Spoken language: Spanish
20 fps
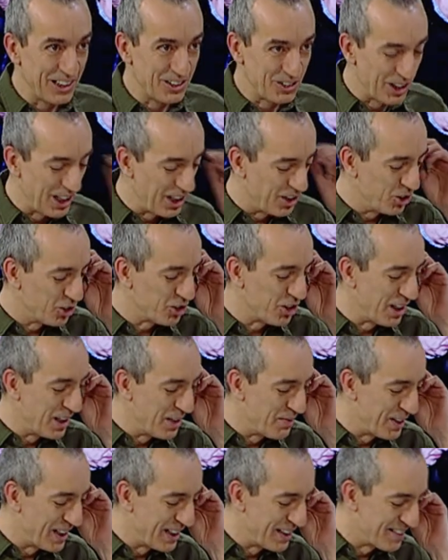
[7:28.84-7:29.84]
todas las cosas
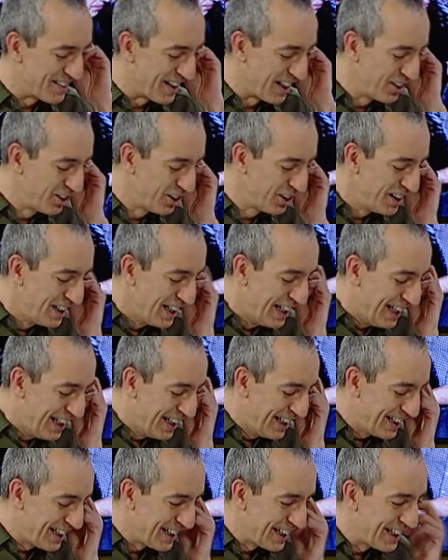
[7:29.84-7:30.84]
de prensa, ¿no?
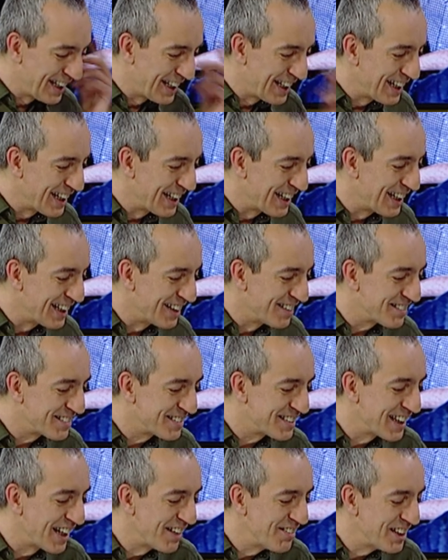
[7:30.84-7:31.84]
Eh,
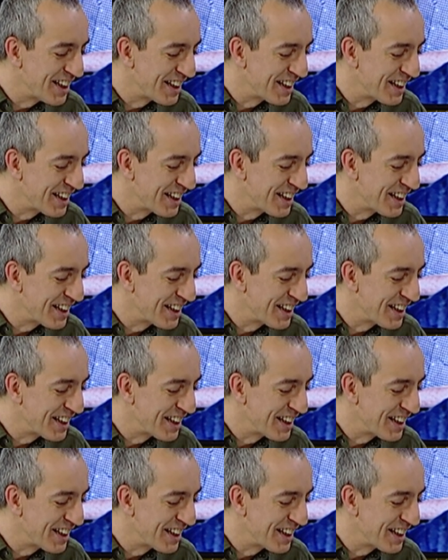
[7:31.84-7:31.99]
se habla